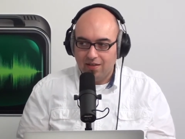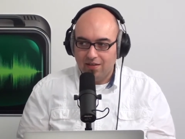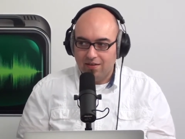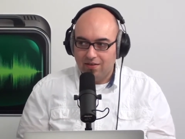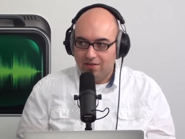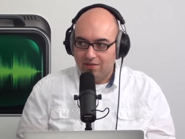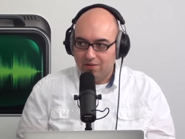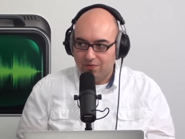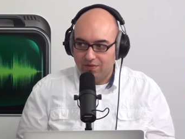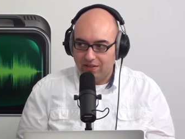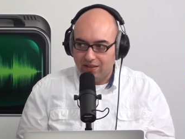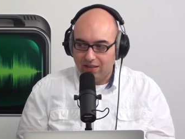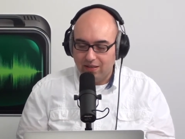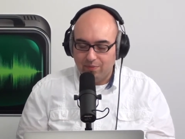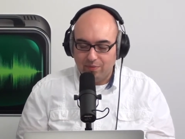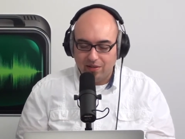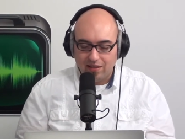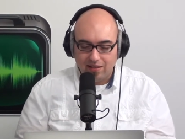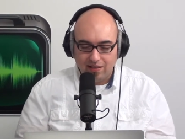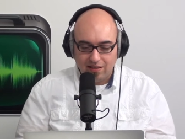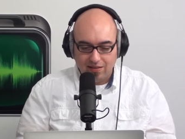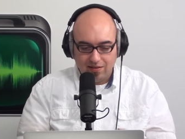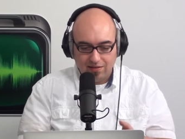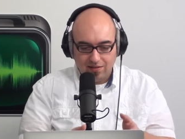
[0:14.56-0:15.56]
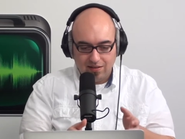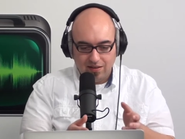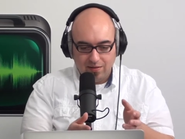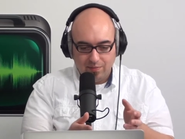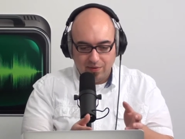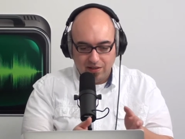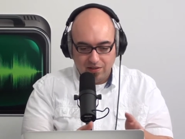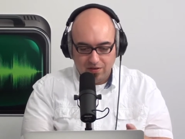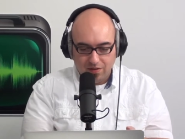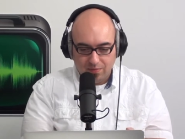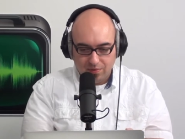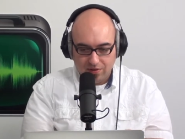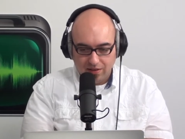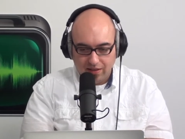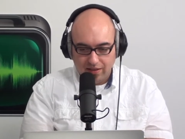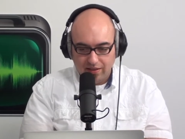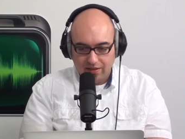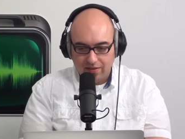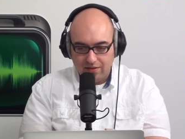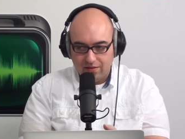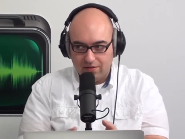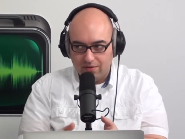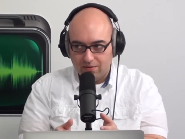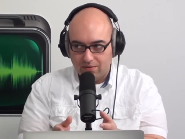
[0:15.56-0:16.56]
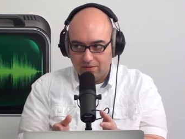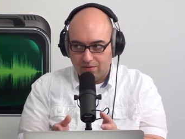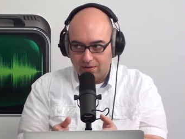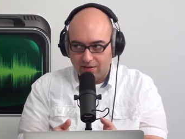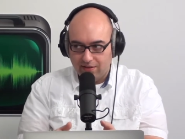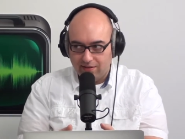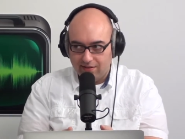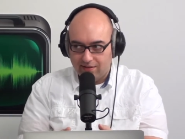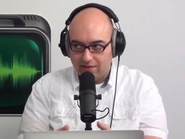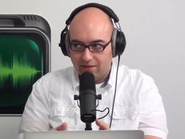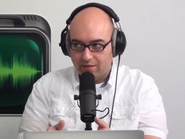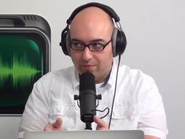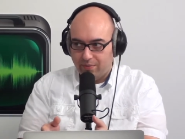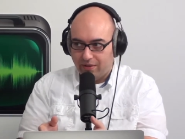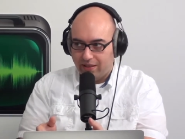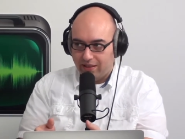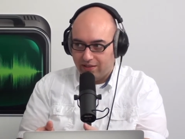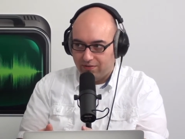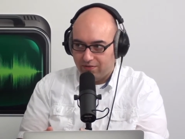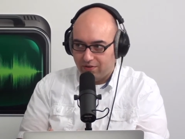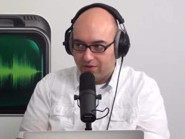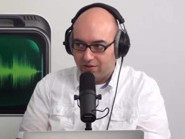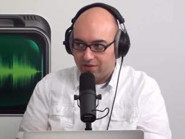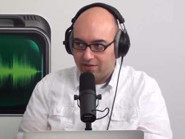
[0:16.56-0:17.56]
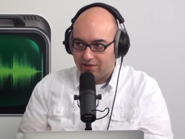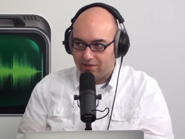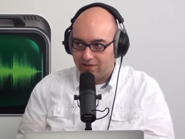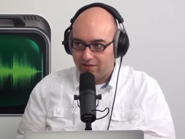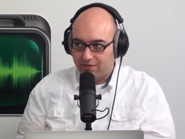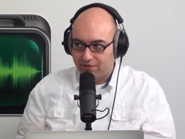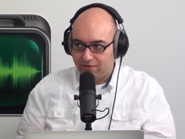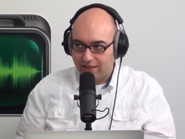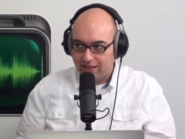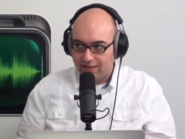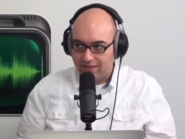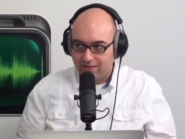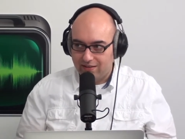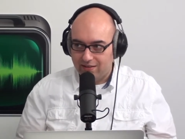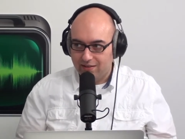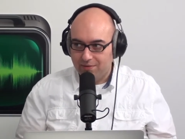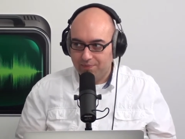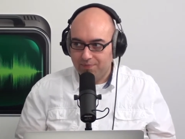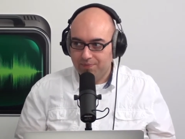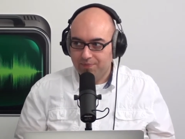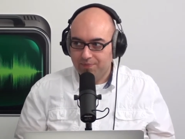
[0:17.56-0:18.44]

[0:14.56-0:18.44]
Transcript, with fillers: so wie E-Mail. Ja? E-Mail kommt rein, du liest sie, beantwortest sie, fertig.